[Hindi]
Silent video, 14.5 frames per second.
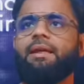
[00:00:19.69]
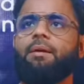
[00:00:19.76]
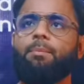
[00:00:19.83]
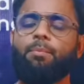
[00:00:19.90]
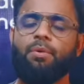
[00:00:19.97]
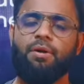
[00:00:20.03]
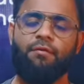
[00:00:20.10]

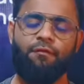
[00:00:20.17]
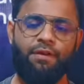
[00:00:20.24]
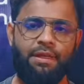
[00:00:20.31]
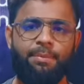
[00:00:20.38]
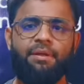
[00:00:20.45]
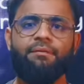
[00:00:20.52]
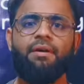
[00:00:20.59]
हम
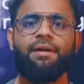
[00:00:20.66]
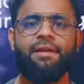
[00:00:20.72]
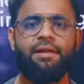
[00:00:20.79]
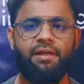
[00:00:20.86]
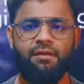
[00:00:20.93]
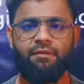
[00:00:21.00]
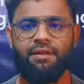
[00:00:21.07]
फ्रेमिंग वगैरह
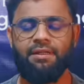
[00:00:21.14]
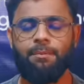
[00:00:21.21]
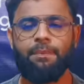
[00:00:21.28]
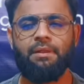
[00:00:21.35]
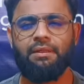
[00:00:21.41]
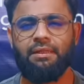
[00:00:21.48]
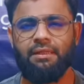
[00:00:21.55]
करवानी
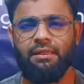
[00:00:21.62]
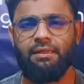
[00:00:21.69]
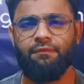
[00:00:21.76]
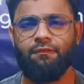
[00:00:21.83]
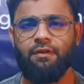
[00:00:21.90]
पड़ती थी